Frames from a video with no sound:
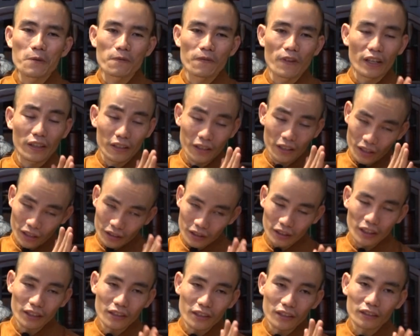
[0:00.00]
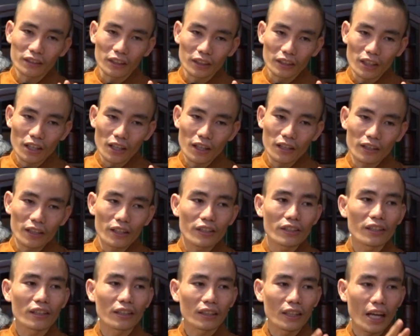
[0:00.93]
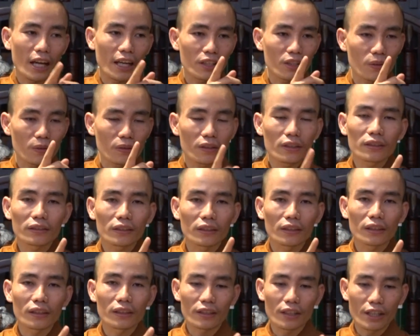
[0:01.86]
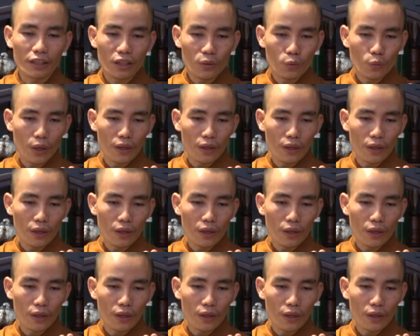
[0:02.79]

Và nhưng cái nương tựa đó nó dừng lại chỗ nương tựa để ta